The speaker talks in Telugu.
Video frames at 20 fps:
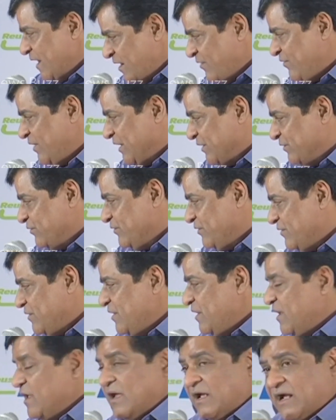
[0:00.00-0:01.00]
అవలేదు
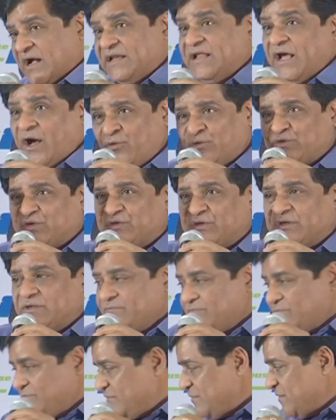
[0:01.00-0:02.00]
కానీ అవుతుంది
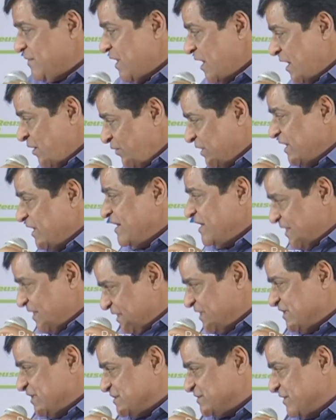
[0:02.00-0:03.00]
అవ్వటానికి
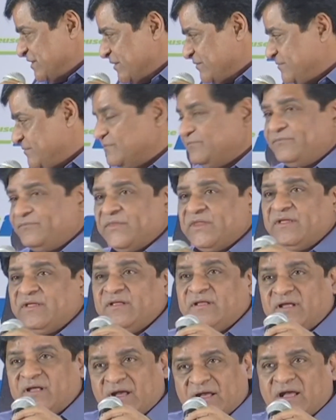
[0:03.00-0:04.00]
ట్రై చేస్తున్నారు
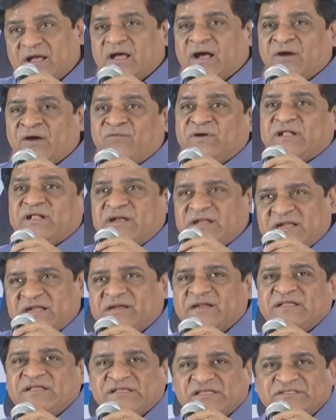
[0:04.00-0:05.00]
అవ్వటానికి
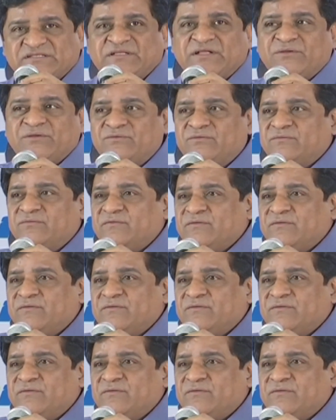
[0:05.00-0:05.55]
ట్రై చేస్తున్నారు